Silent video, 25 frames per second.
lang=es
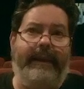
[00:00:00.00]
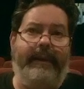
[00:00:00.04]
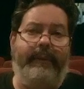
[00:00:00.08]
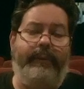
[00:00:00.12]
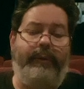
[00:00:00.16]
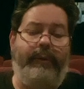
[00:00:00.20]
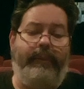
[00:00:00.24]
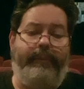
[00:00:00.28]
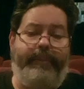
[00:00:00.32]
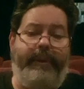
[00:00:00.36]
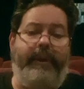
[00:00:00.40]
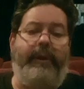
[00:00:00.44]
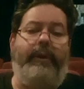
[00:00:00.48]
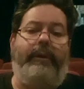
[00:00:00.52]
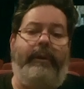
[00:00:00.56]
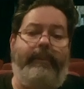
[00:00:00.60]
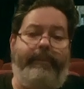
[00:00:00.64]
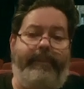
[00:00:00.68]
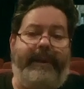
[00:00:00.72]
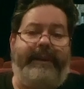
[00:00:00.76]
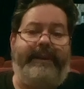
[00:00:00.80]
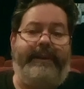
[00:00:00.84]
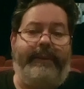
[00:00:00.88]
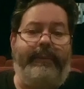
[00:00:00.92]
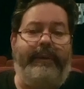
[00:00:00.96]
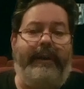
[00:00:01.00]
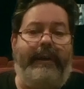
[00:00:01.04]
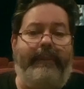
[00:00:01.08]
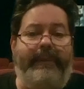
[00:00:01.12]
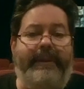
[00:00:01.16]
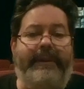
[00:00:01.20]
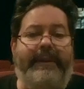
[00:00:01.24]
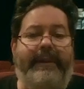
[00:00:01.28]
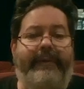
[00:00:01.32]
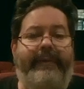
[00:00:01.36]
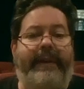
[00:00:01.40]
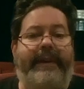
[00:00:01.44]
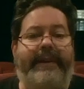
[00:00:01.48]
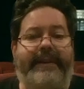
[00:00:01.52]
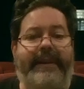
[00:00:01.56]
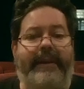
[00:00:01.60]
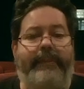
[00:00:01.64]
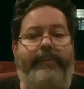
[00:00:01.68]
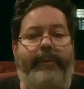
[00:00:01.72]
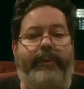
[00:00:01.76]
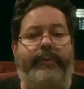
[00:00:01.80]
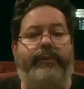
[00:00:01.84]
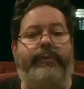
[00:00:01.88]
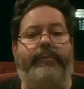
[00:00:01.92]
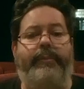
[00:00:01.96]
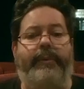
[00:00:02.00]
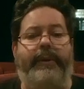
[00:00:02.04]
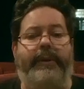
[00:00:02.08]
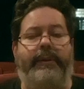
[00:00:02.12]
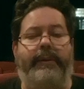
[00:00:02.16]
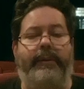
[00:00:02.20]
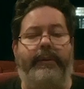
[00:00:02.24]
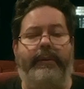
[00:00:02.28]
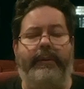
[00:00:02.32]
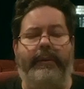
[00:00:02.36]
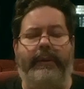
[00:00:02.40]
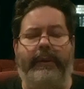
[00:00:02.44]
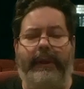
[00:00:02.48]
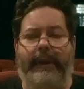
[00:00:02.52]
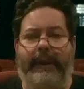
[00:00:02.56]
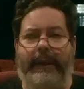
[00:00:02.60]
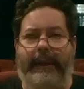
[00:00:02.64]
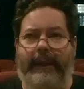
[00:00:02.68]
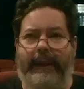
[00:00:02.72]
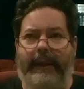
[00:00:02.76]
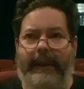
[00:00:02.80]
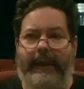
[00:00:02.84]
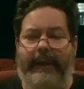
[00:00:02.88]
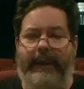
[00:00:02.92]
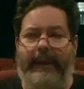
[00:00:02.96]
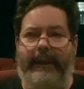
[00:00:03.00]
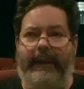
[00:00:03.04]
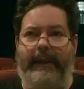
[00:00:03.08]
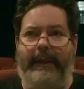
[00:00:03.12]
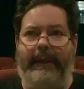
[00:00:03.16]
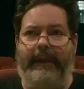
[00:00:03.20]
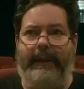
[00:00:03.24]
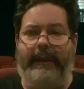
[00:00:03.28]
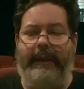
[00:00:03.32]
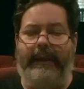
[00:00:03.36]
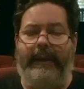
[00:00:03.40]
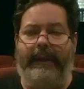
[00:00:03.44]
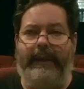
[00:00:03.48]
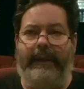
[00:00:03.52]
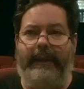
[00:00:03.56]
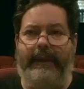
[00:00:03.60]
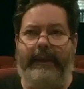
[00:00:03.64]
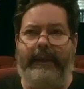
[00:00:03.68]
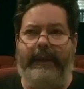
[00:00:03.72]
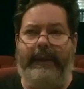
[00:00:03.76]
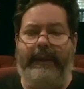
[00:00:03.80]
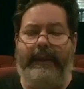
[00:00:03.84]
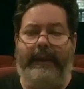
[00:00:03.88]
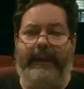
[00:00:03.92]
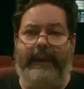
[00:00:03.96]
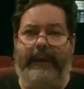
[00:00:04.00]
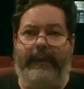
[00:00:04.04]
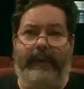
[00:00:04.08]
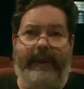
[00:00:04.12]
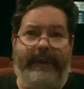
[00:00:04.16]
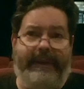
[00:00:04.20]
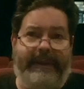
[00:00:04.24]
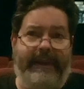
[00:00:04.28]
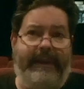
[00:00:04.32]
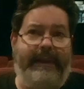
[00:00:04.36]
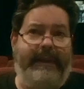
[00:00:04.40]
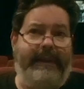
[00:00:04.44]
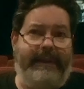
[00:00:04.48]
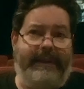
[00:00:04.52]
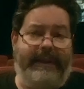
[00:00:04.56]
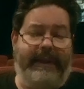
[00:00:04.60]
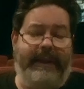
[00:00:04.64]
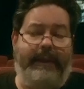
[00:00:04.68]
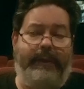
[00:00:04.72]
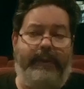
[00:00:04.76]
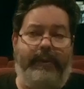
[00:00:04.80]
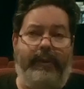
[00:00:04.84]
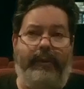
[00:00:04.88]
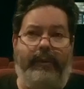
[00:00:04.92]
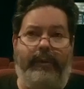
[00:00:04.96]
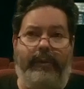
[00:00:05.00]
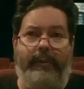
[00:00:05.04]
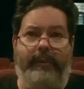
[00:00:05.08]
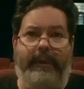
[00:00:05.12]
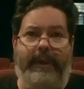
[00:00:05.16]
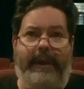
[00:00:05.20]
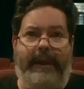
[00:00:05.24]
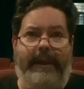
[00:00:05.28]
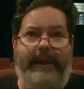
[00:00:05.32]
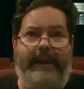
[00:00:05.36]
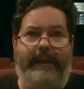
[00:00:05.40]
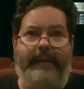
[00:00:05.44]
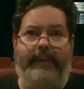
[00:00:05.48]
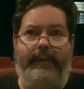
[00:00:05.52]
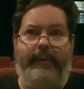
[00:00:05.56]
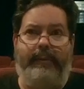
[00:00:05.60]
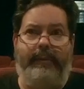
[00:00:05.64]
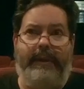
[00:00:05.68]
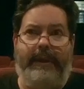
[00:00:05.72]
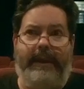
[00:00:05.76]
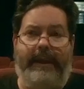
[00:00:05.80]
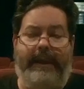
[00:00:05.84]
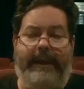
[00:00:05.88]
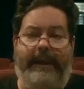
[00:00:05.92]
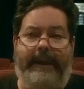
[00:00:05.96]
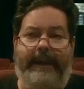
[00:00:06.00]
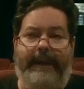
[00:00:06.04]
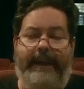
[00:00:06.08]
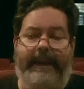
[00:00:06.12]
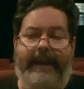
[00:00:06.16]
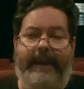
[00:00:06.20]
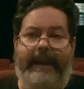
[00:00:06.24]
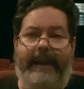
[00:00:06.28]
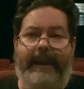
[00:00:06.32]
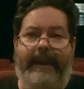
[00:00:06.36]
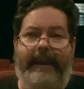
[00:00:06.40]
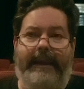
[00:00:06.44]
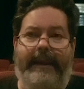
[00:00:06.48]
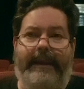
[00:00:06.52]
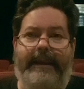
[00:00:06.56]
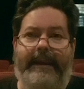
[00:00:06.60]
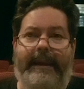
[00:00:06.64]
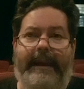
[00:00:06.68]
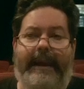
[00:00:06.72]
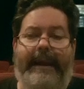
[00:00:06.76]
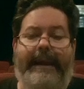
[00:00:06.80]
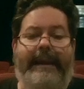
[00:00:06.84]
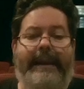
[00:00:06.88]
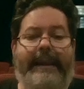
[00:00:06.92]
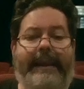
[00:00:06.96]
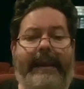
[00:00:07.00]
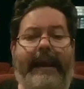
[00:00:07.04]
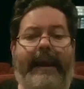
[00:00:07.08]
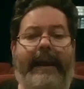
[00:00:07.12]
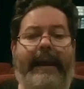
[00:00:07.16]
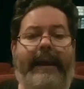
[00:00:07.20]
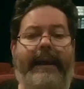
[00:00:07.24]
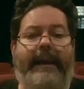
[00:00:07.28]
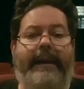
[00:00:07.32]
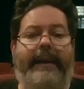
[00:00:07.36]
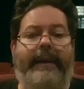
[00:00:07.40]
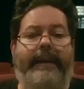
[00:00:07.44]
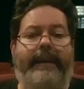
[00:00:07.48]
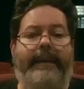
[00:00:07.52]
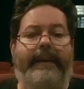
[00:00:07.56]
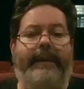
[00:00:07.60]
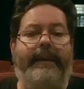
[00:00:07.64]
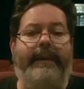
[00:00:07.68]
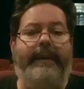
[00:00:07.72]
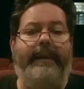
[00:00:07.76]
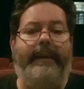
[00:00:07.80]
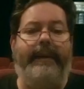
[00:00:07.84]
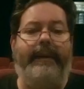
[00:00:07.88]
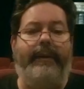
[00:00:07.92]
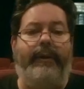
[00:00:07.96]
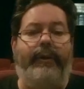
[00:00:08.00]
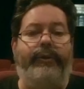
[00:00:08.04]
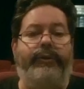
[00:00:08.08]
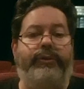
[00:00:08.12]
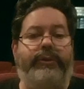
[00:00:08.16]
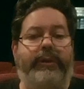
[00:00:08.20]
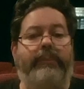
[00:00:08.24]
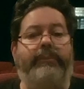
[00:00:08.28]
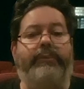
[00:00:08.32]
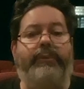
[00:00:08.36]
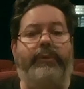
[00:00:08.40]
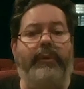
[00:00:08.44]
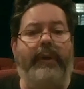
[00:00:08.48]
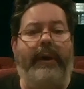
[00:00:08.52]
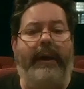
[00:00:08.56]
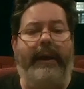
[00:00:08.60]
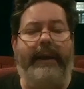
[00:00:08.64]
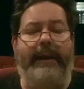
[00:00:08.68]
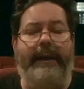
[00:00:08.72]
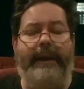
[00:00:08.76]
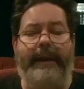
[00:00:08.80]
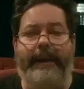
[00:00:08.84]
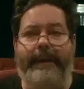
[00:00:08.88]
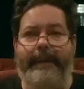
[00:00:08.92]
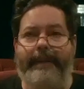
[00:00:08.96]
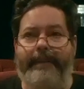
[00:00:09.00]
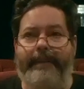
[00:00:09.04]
europeo, particularmente el francés, por supuesto. ¿no? Eh, y, lo hace, insisto, con una, con una eh, claridad eh, conceptual